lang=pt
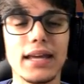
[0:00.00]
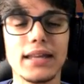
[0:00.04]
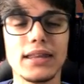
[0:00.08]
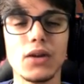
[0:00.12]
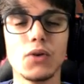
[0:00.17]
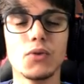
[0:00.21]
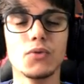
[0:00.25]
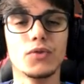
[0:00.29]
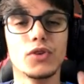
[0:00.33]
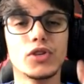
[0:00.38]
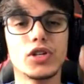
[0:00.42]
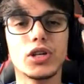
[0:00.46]
que
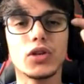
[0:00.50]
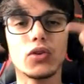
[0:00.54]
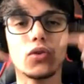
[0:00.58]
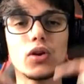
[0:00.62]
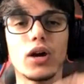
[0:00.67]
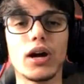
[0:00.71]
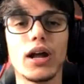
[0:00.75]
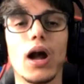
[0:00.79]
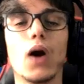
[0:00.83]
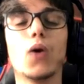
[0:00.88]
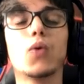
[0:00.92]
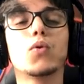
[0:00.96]
tem um vídeo aqui no
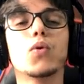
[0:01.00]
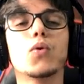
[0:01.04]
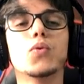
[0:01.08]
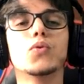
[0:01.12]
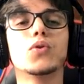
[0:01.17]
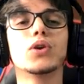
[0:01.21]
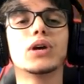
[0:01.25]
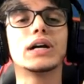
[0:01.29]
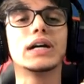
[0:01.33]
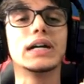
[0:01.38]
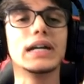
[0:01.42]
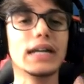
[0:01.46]
canal com
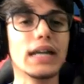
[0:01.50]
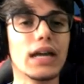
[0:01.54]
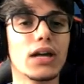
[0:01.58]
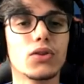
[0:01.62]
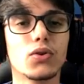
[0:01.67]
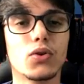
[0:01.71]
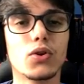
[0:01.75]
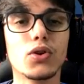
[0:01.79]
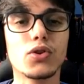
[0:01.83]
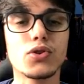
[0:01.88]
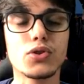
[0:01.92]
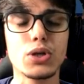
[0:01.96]
o
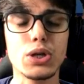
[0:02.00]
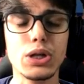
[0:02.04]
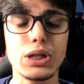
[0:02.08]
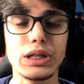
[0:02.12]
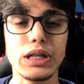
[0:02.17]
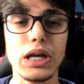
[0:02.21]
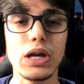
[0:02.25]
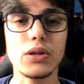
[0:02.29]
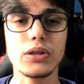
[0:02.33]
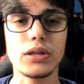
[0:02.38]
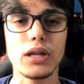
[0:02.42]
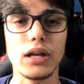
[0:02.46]
ganhador do
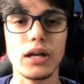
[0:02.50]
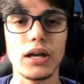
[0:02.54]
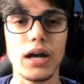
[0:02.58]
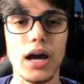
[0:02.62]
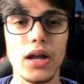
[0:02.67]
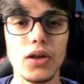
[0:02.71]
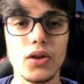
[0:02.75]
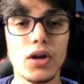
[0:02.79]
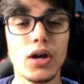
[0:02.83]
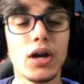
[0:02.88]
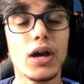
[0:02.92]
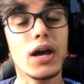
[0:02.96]
sorteio, tá
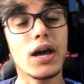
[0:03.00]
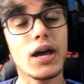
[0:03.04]
ligado?